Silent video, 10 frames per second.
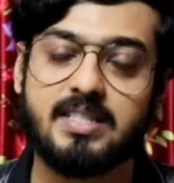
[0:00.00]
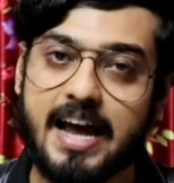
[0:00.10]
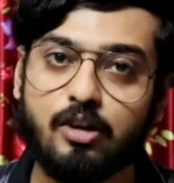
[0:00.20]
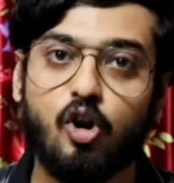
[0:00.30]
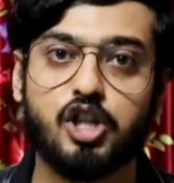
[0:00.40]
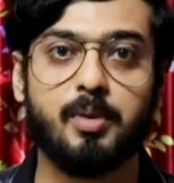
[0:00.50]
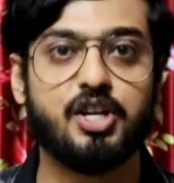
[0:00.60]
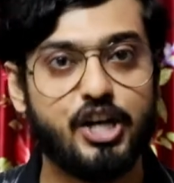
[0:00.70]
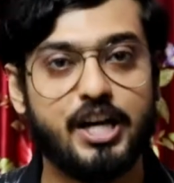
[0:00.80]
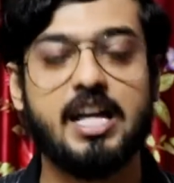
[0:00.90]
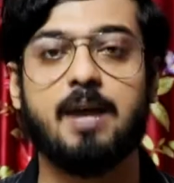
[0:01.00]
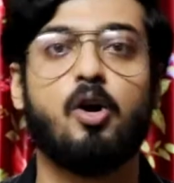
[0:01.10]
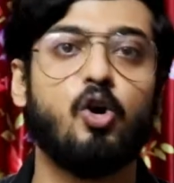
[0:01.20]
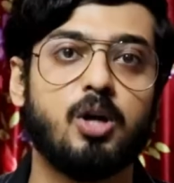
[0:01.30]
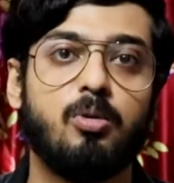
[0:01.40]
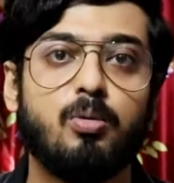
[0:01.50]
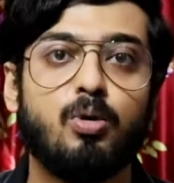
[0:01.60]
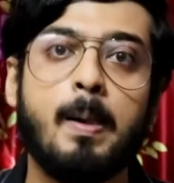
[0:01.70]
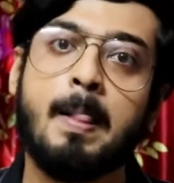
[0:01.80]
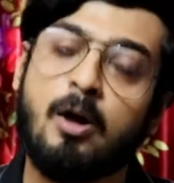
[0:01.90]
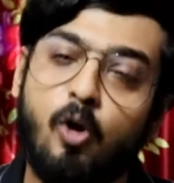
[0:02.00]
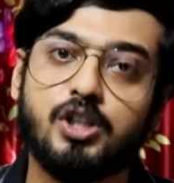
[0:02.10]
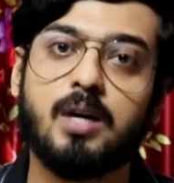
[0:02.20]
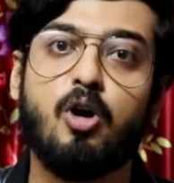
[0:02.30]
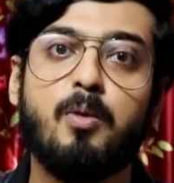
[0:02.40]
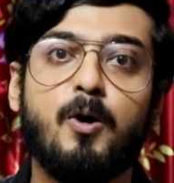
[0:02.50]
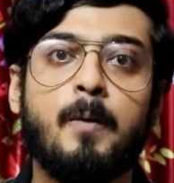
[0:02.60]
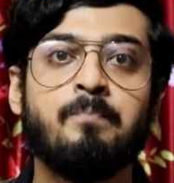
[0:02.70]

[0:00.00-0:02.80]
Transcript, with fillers: সাইন করাতে পারে সেটা নিয়ে আমরা কথা বলবো কথা বলবো